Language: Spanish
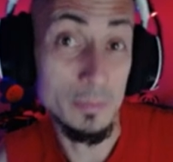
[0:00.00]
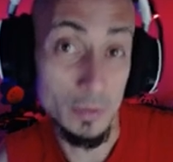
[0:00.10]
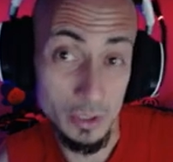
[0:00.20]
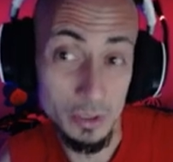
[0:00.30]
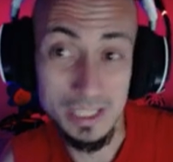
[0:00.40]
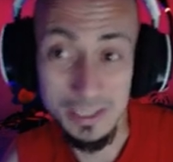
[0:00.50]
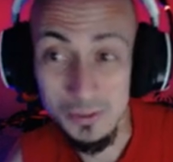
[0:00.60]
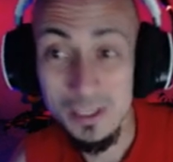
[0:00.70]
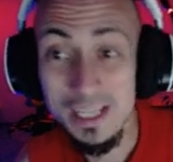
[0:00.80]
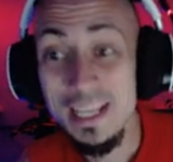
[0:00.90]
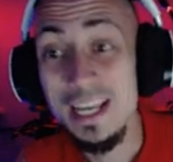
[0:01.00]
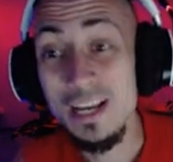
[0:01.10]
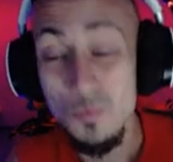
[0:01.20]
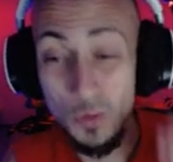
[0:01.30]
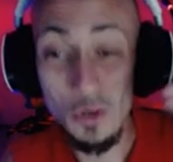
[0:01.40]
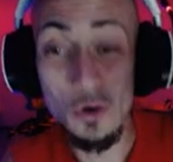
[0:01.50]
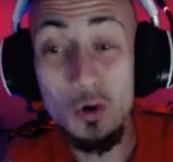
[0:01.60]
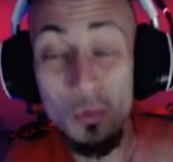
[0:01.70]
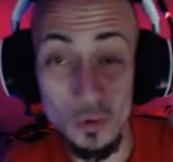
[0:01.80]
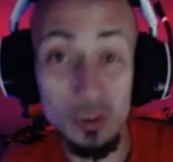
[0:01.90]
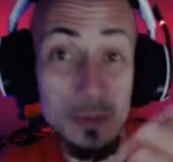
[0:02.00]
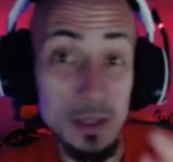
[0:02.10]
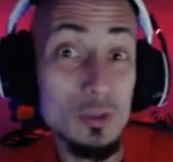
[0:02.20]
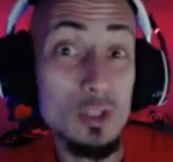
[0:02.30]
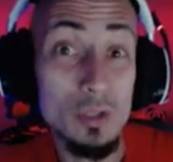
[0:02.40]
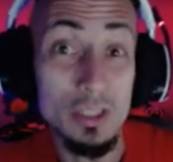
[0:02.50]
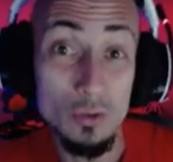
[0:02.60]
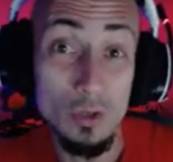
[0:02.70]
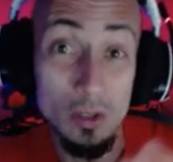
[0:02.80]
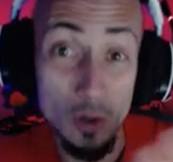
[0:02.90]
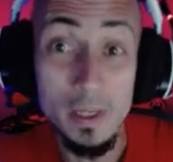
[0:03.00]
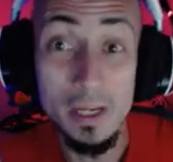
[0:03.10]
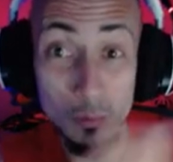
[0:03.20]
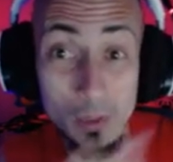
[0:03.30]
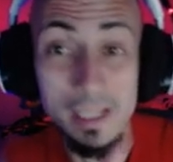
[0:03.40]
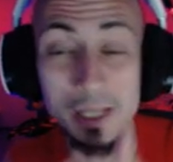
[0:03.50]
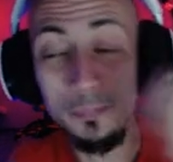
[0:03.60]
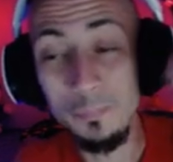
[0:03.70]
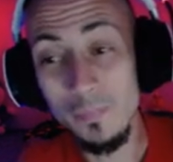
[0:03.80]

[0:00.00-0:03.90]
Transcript: poderosa, ¿no? Como digo, como también hemos dicho antes con el Goblin Welder,